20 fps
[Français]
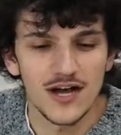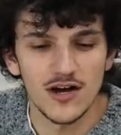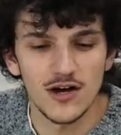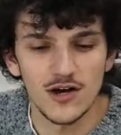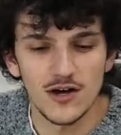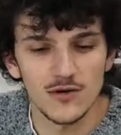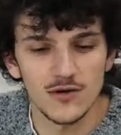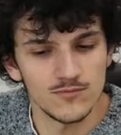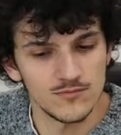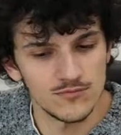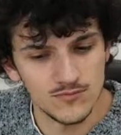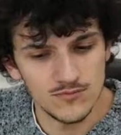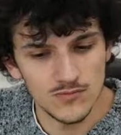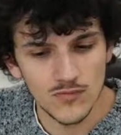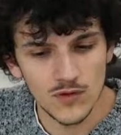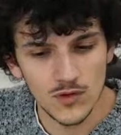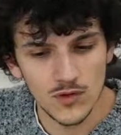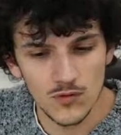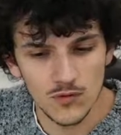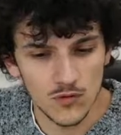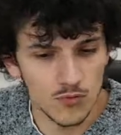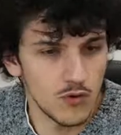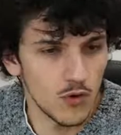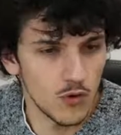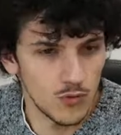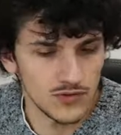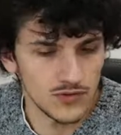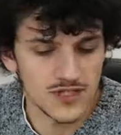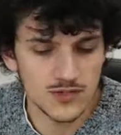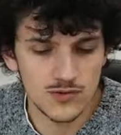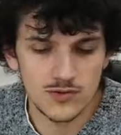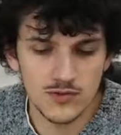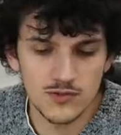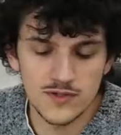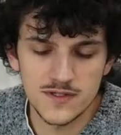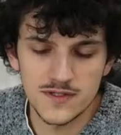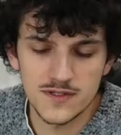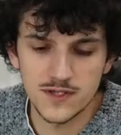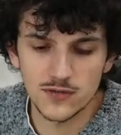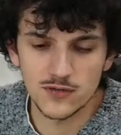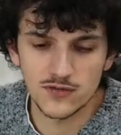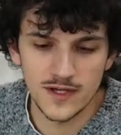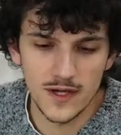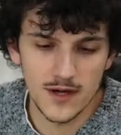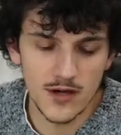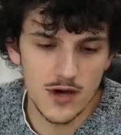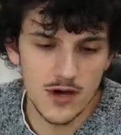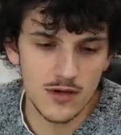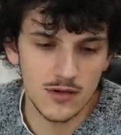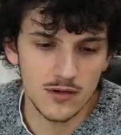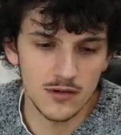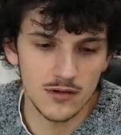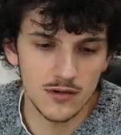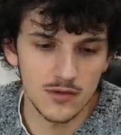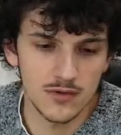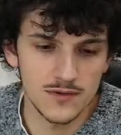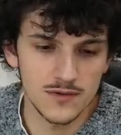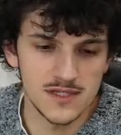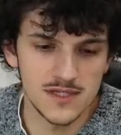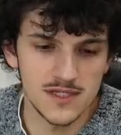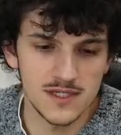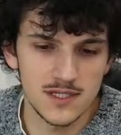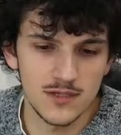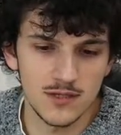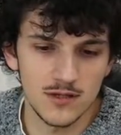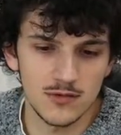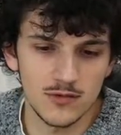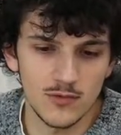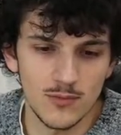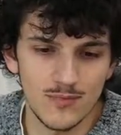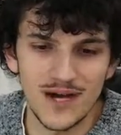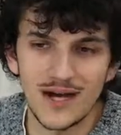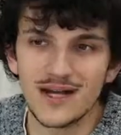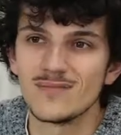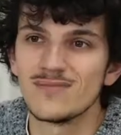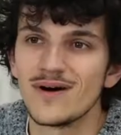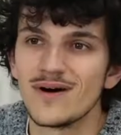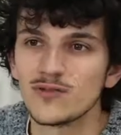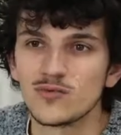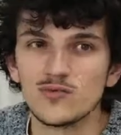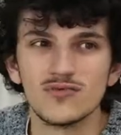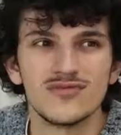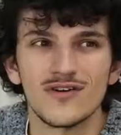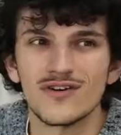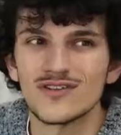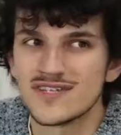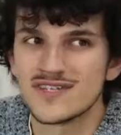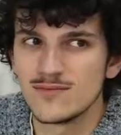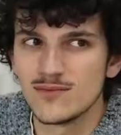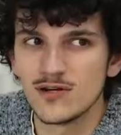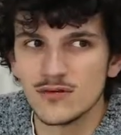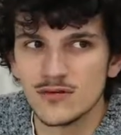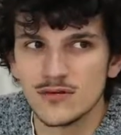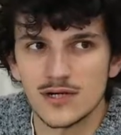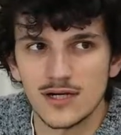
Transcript: Mm. pour rebondir sur ce que tu disais tout à l'heure, aussi ne pas aller partout forcément.